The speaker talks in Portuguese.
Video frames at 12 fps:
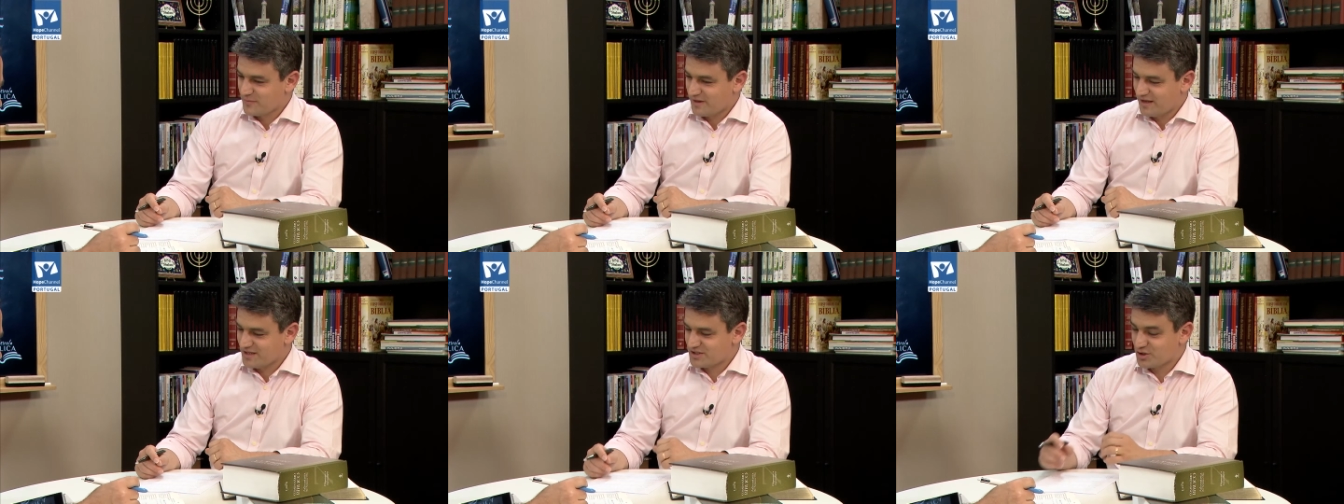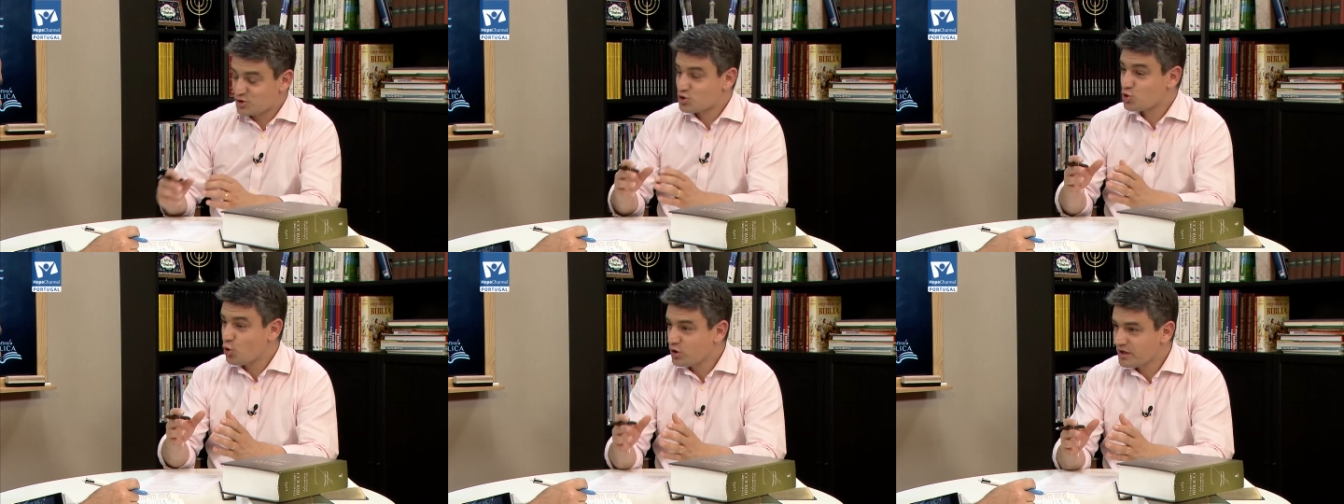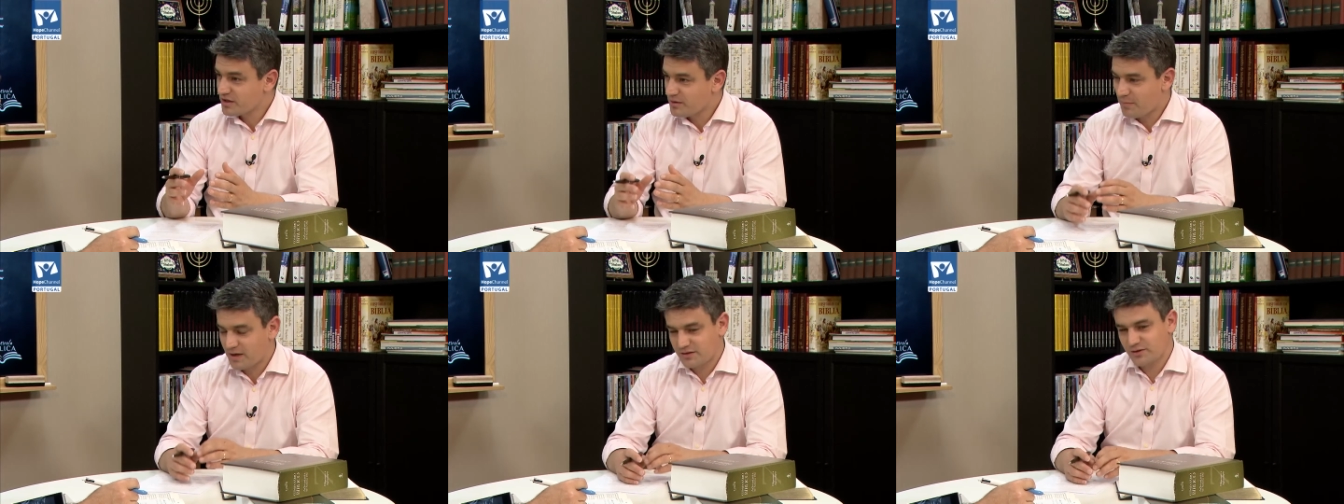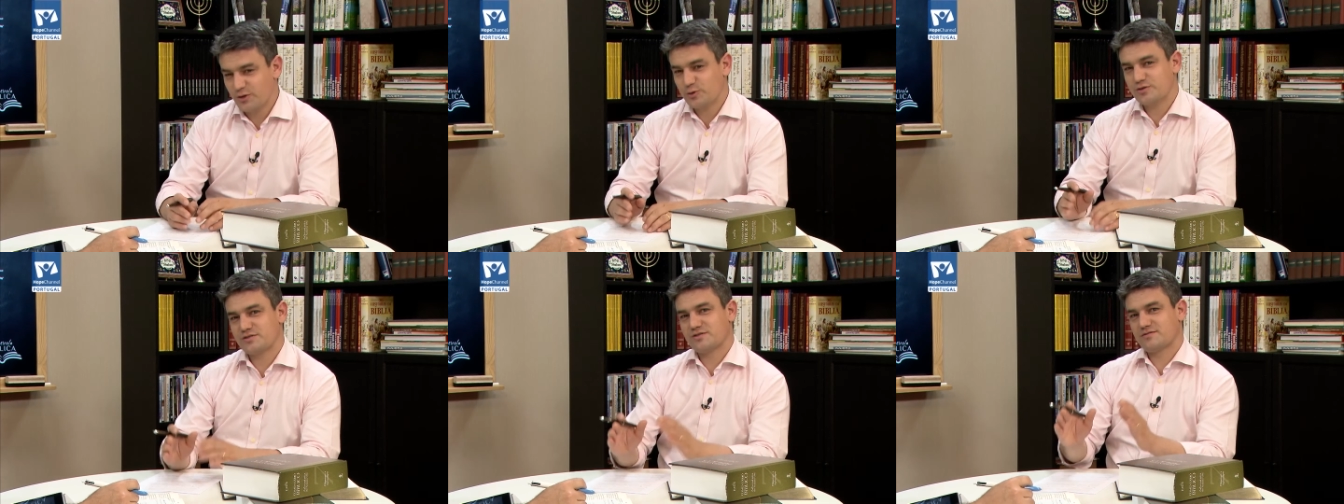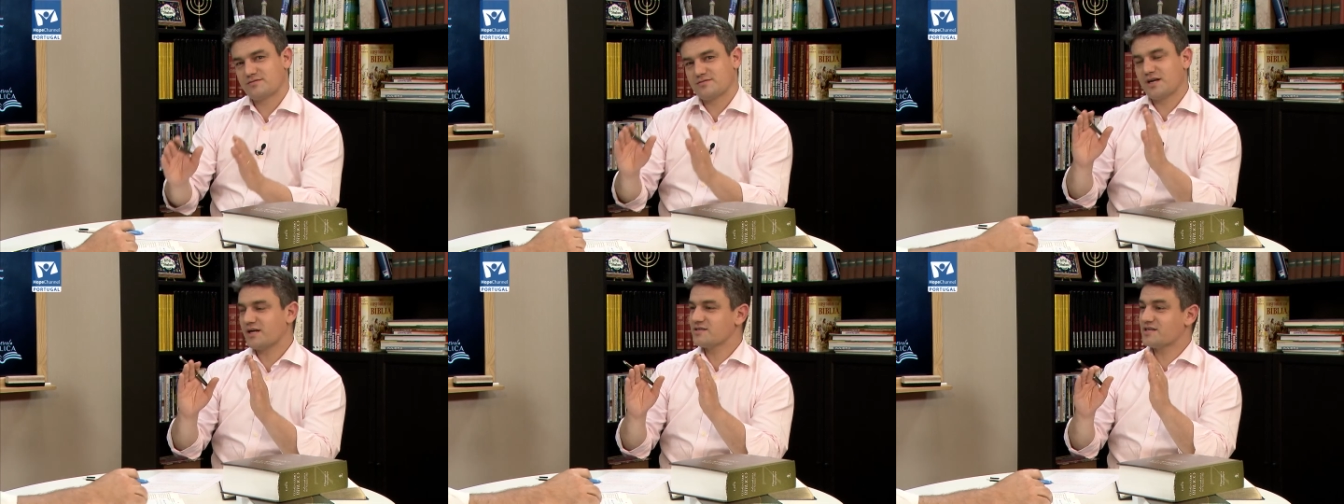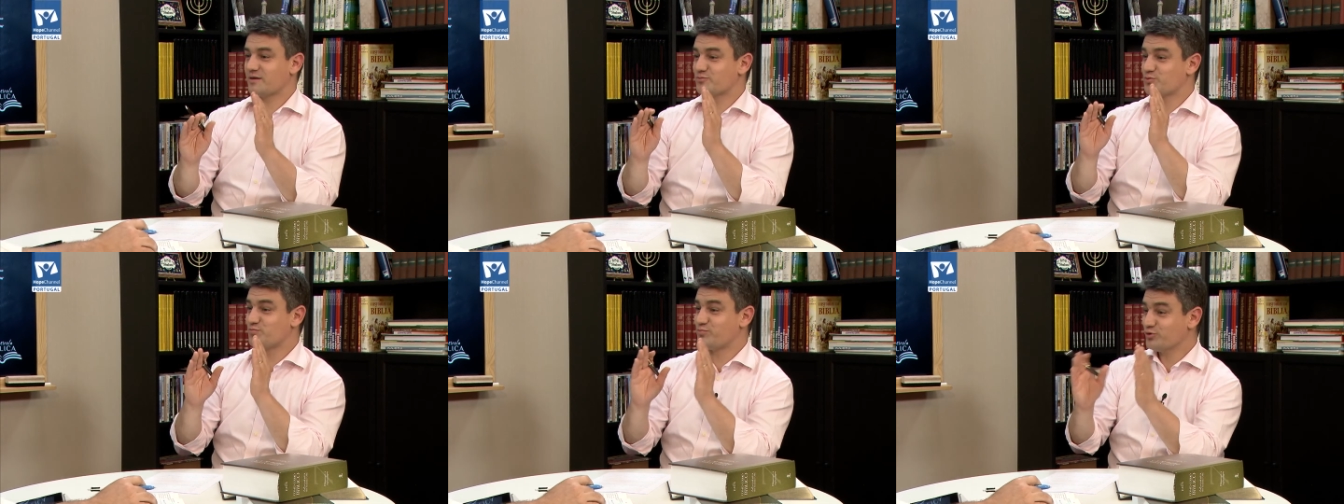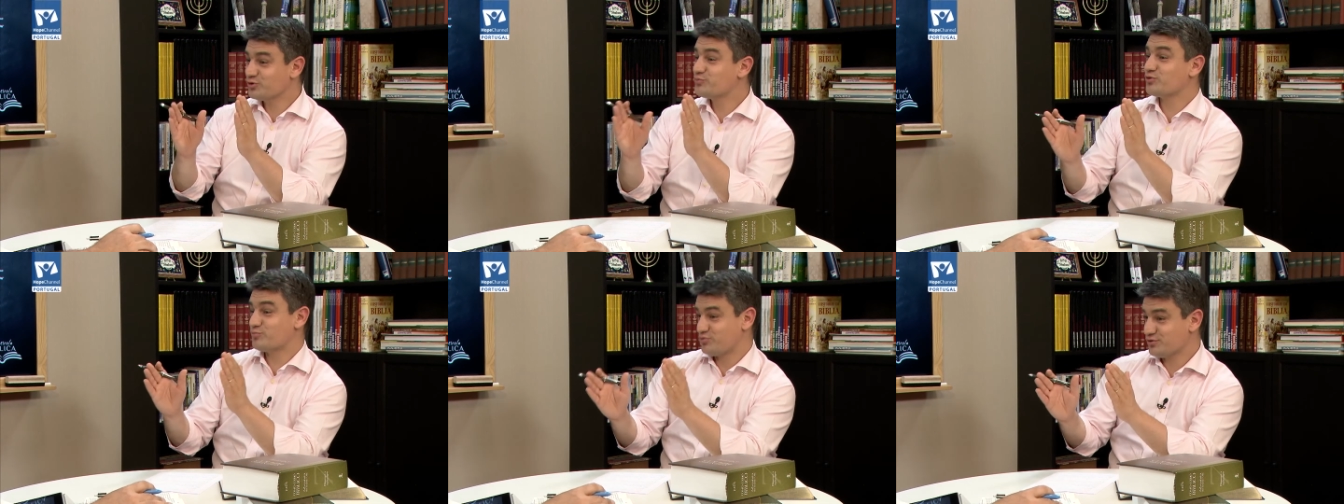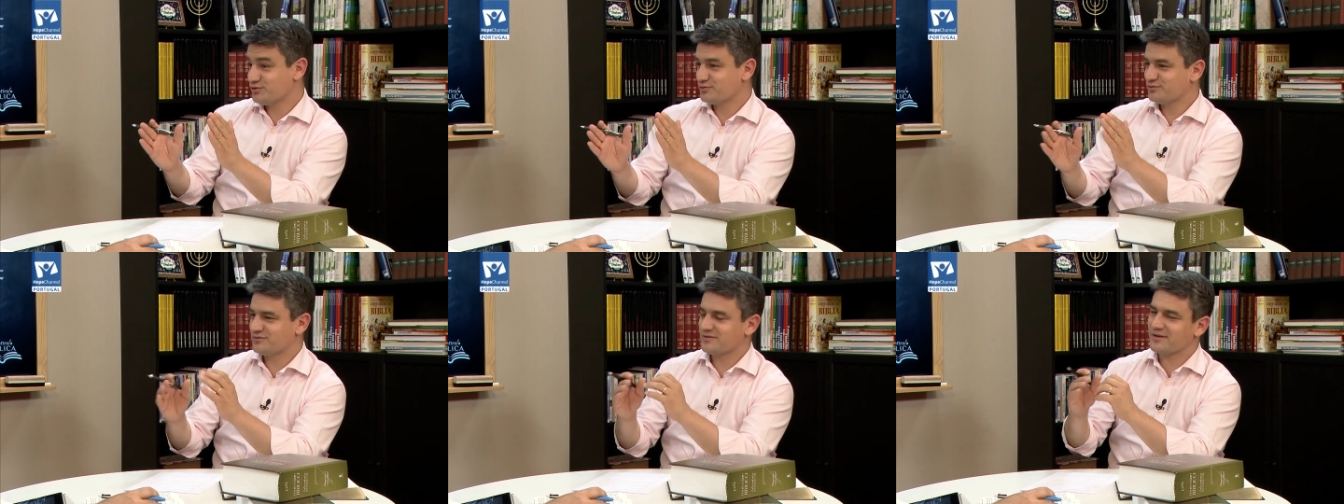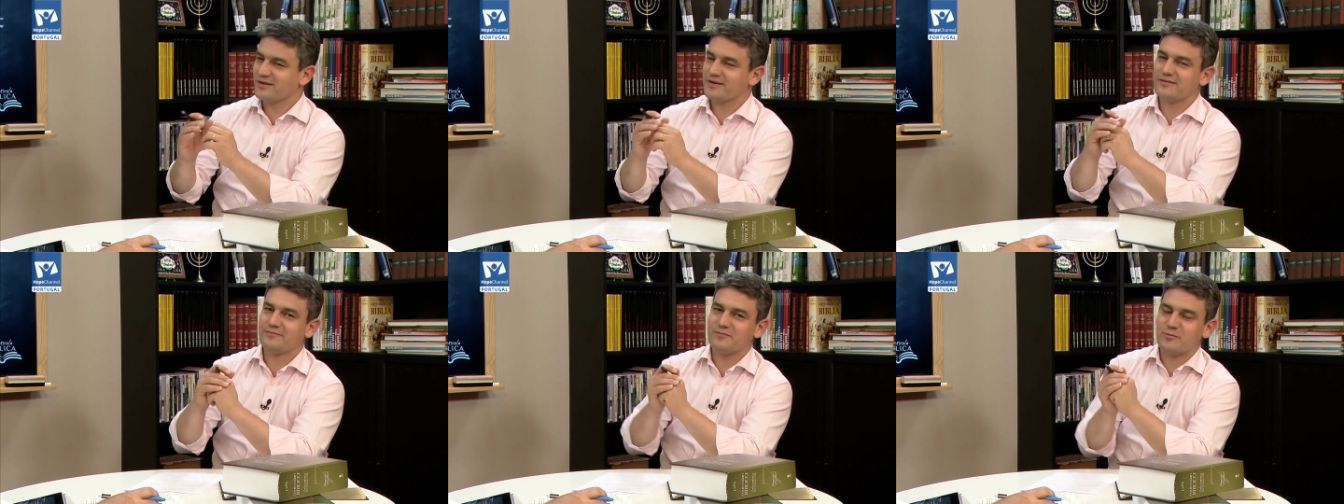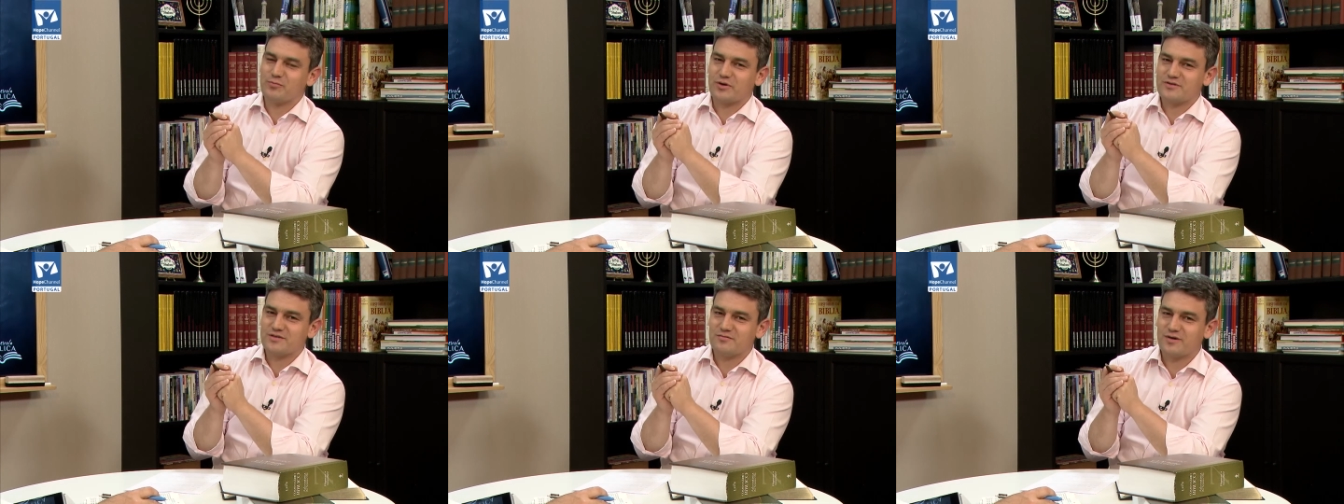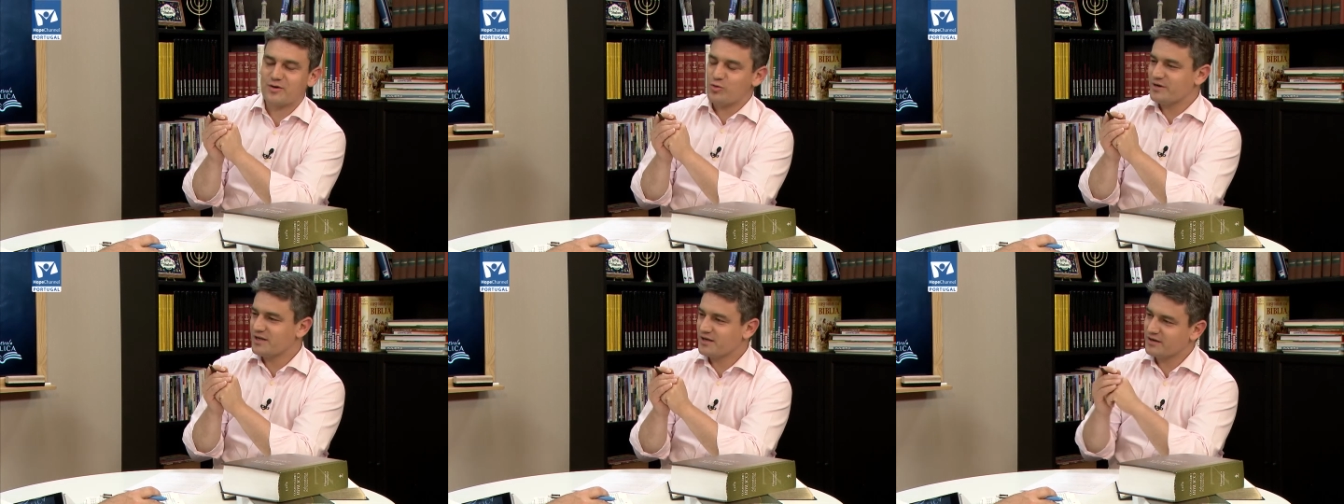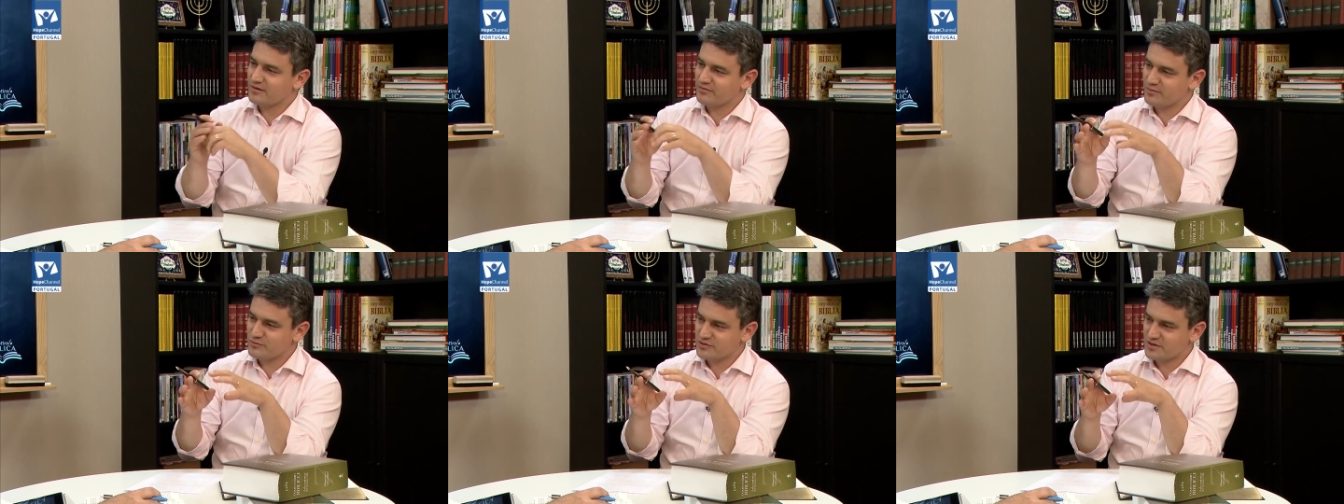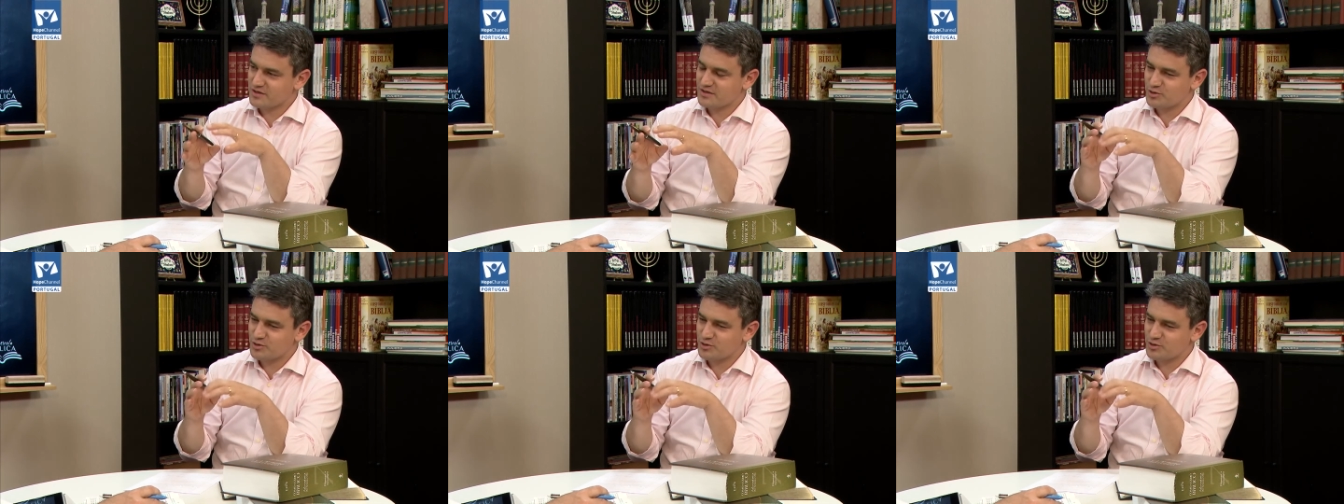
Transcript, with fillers: Esta escolha da parte de Deus, se analisarmos ponto por ponto, a próxima rubrica que vamos aqui uhum.